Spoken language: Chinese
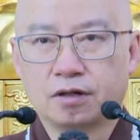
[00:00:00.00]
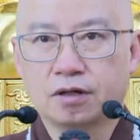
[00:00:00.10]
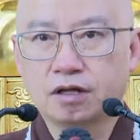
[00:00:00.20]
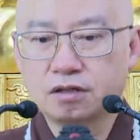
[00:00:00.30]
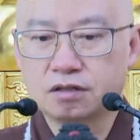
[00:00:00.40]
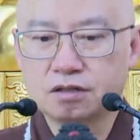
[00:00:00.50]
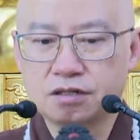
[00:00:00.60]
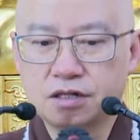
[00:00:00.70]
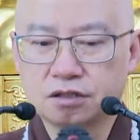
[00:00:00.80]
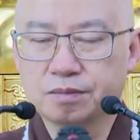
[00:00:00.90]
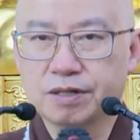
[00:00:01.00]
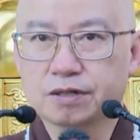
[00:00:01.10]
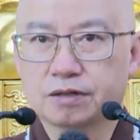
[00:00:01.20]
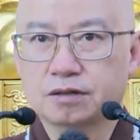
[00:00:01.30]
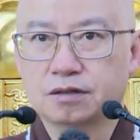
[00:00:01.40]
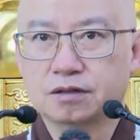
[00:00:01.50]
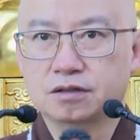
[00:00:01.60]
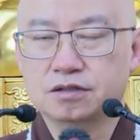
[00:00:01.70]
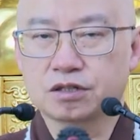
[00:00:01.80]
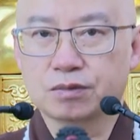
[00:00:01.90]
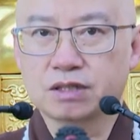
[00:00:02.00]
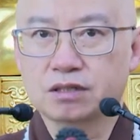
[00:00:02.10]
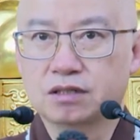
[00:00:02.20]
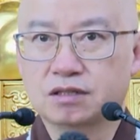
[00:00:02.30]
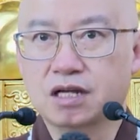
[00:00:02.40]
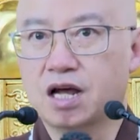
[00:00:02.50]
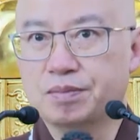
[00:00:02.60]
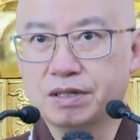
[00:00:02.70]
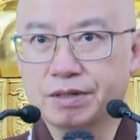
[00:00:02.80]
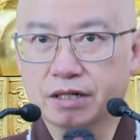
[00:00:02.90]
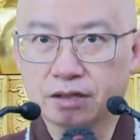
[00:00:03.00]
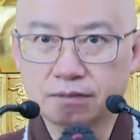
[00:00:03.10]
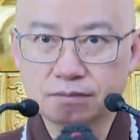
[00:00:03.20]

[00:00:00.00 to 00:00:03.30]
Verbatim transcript: 连这四相都没有，请问谁来批评你？